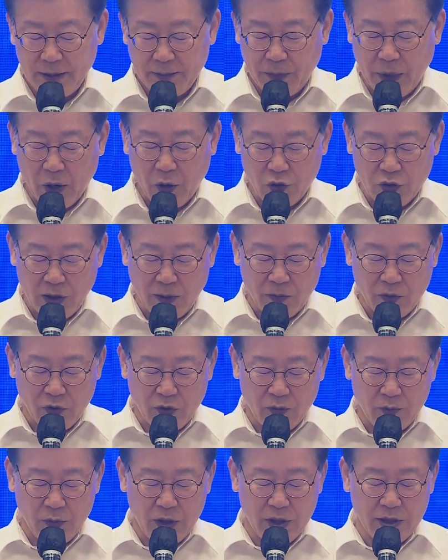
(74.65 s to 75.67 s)

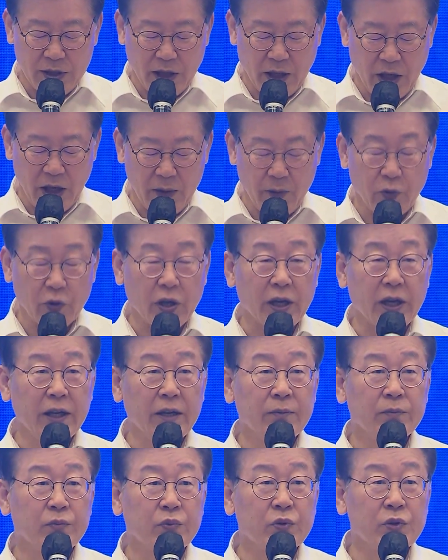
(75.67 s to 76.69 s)
바로잡고 민생
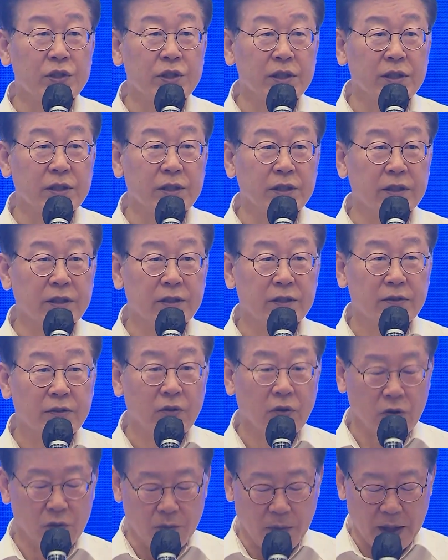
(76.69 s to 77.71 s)
회복의 불씨를
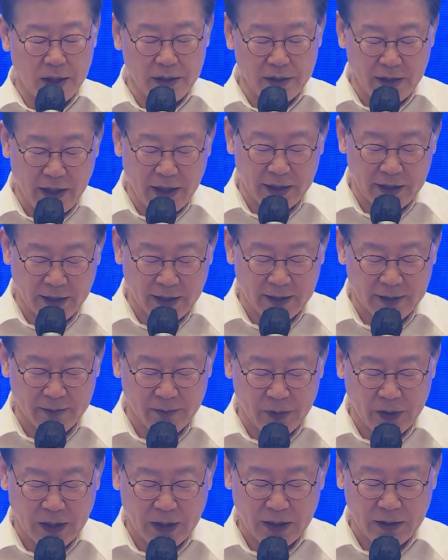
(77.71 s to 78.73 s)
꼭 마련해야
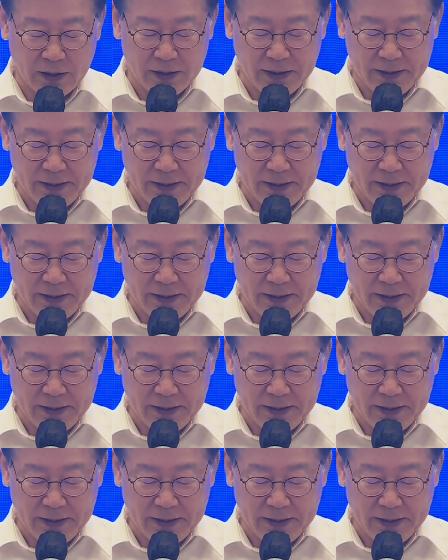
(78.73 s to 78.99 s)
되겠습니다.